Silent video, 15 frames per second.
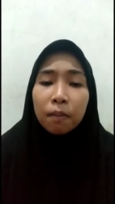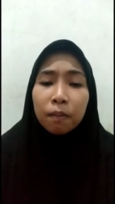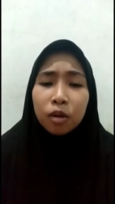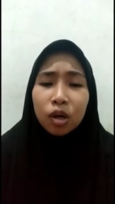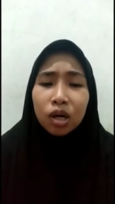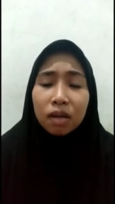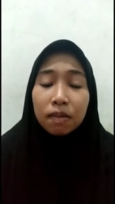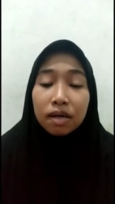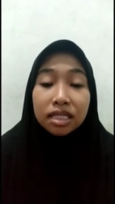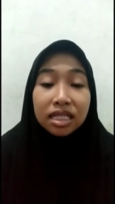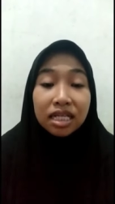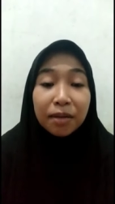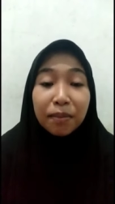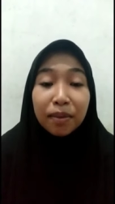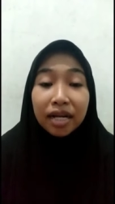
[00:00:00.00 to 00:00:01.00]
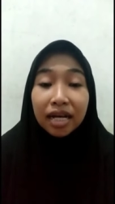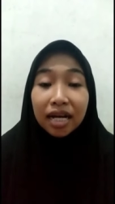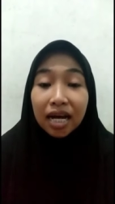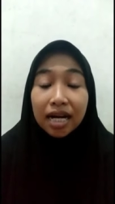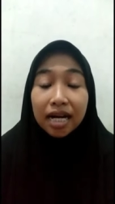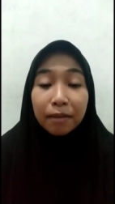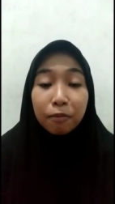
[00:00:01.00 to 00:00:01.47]
Proklamasi
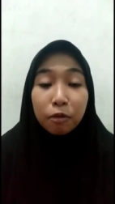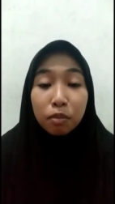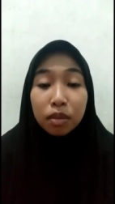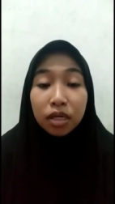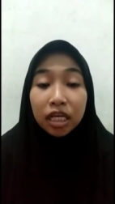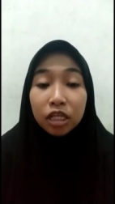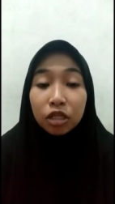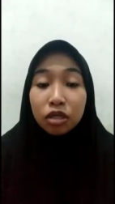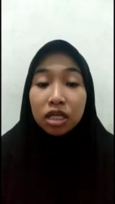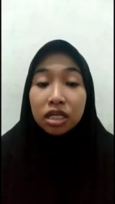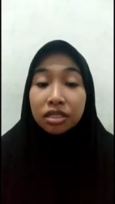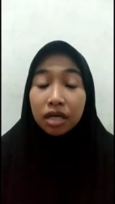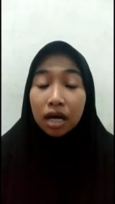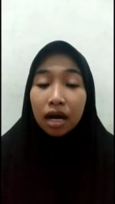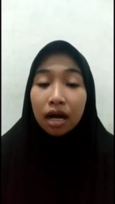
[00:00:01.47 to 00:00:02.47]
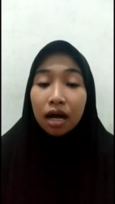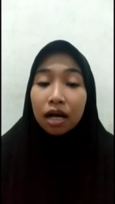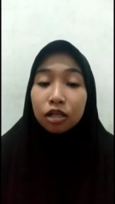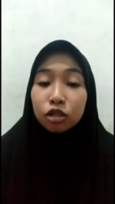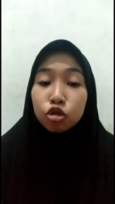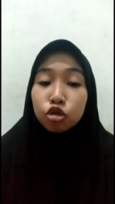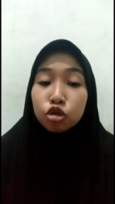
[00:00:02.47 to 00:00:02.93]
Kemerdekaan Republik Indonesia
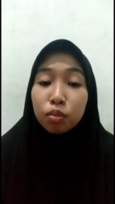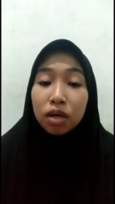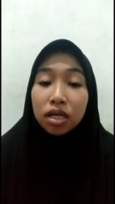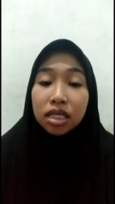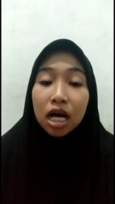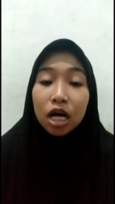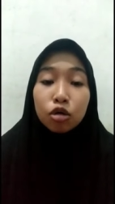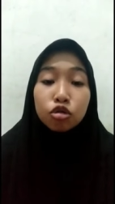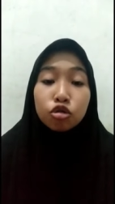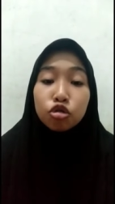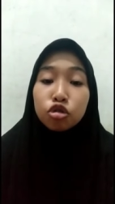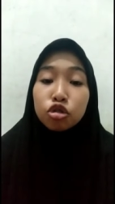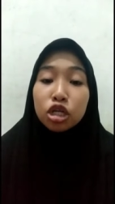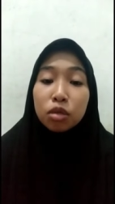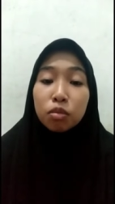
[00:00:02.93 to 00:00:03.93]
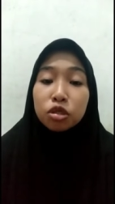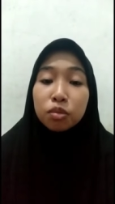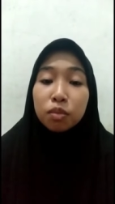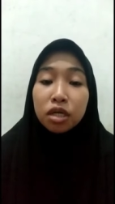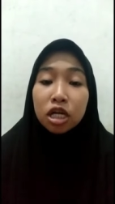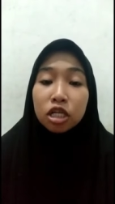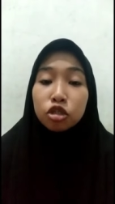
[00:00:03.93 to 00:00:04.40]
17 Agustus 1945